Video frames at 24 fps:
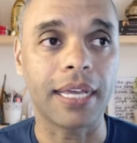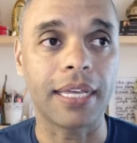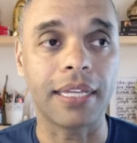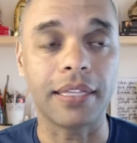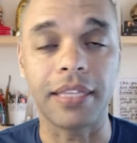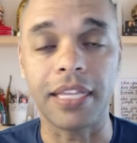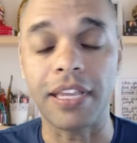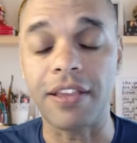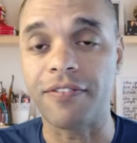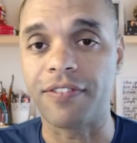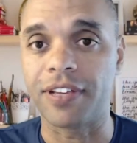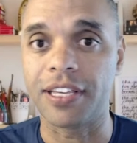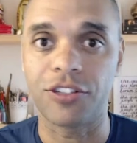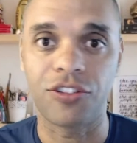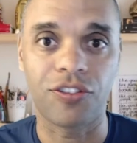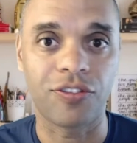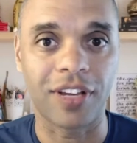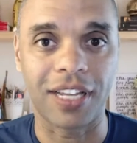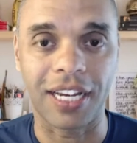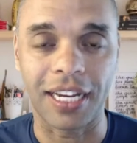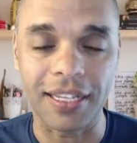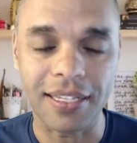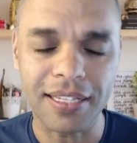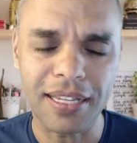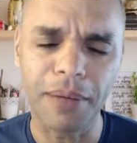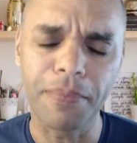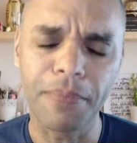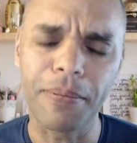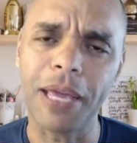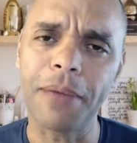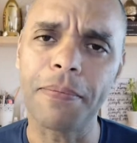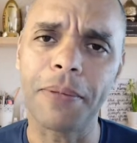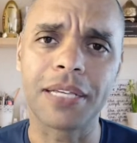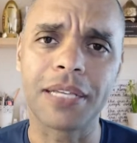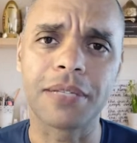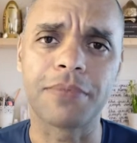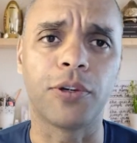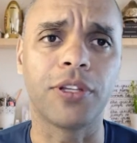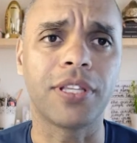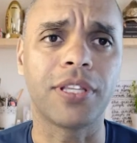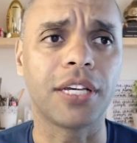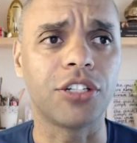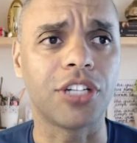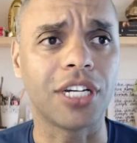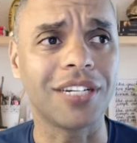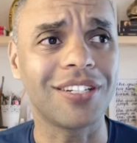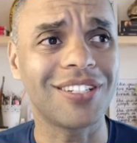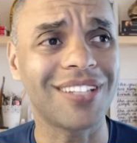Em níveis diferentes também, mas
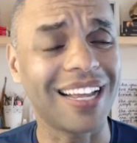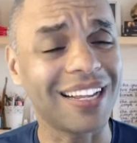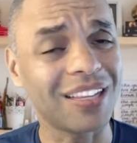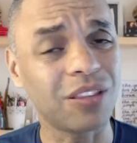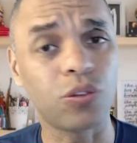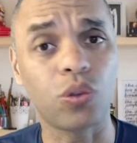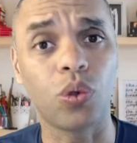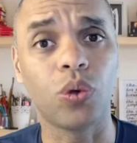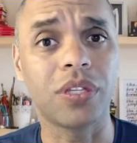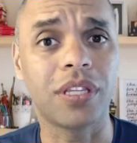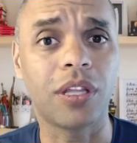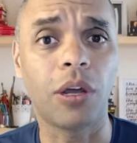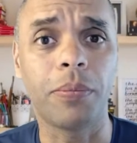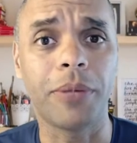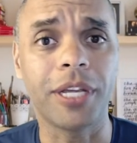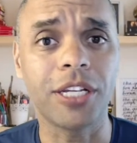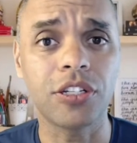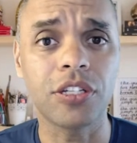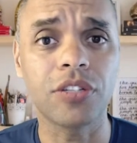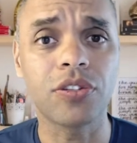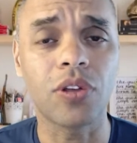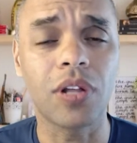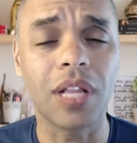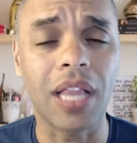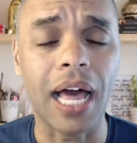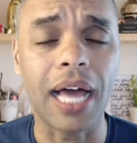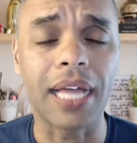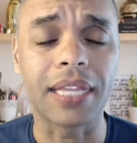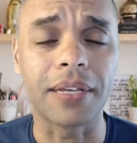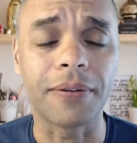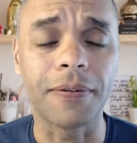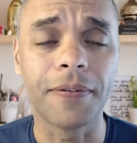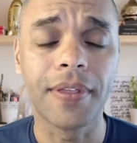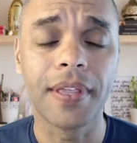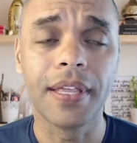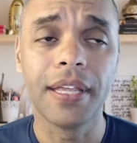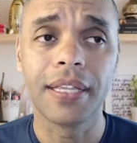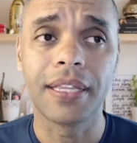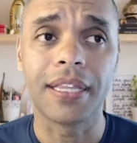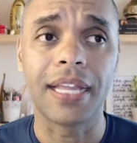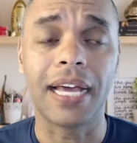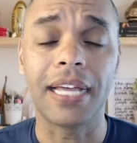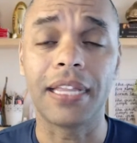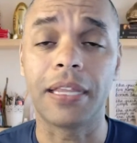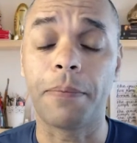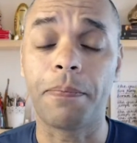muita gente está totalmente isolada, né?